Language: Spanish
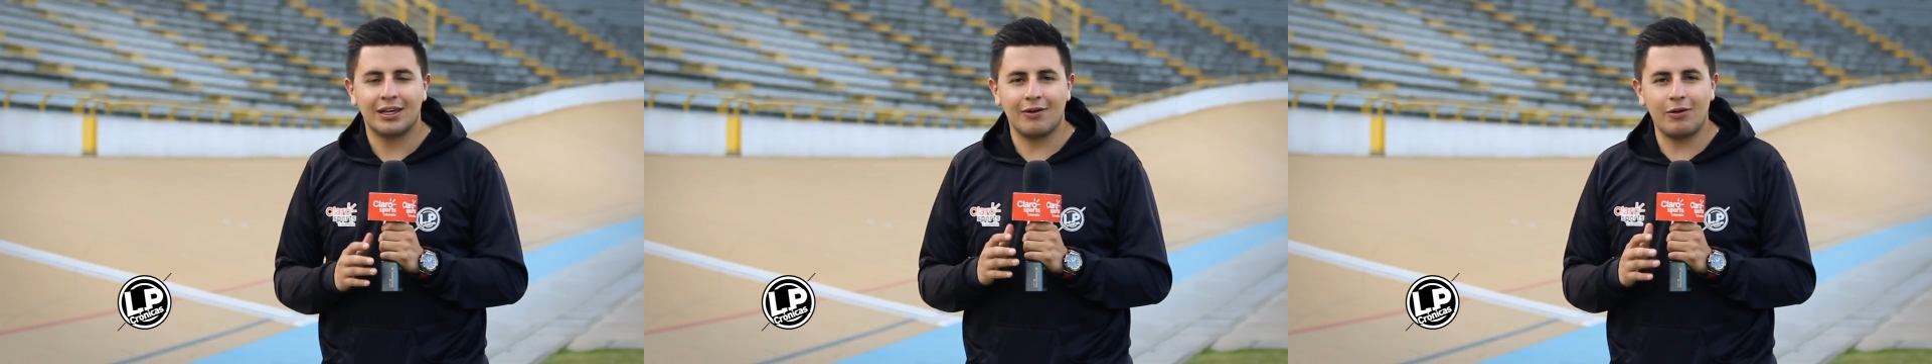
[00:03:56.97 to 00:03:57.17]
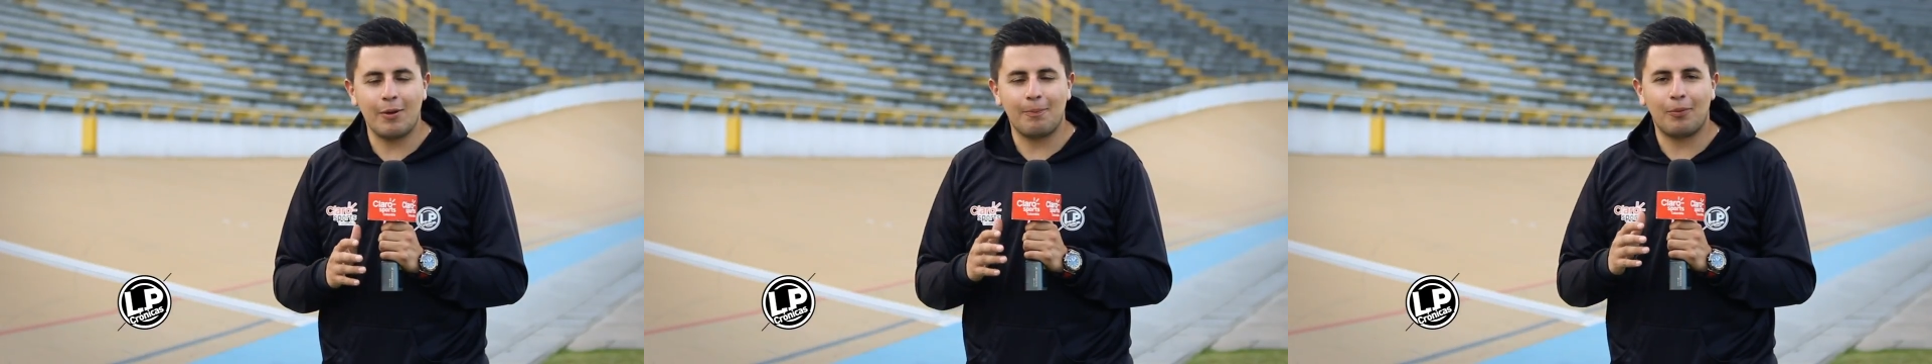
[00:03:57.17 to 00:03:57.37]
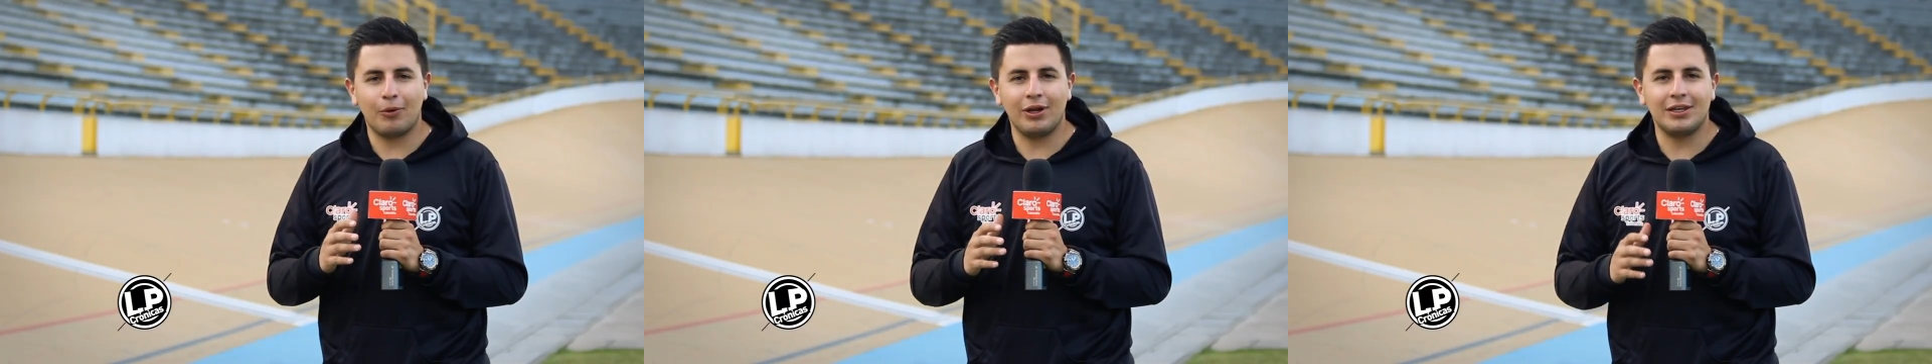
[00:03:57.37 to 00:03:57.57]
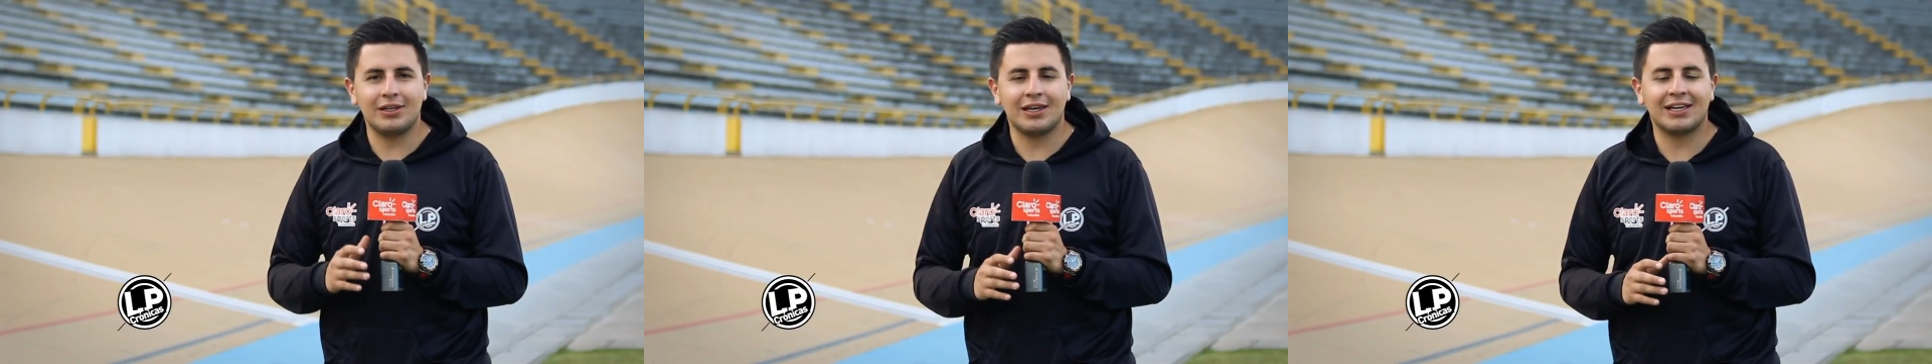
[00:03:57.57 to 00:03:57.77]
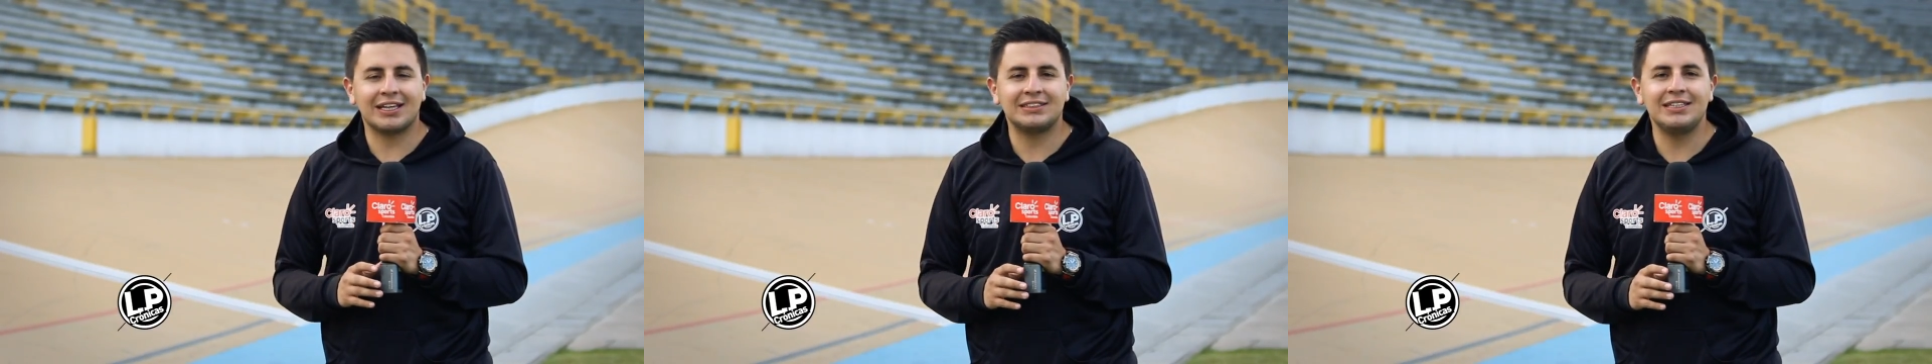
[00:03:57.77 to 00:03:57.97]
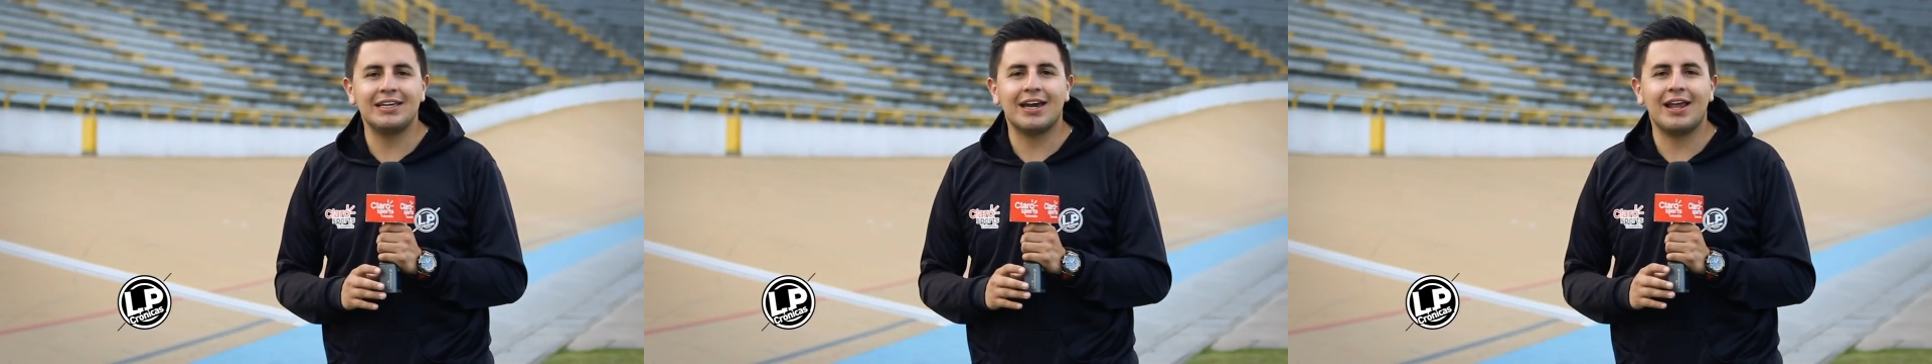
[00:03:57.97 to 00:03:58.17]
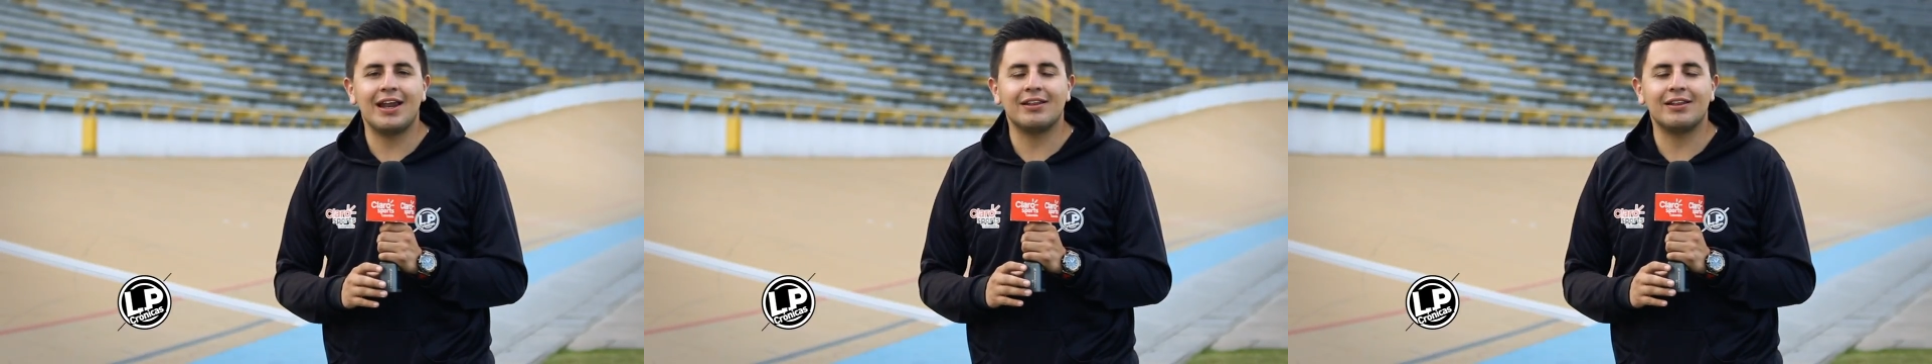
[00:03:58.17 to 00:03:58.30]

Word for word: Que bien por ella y que siga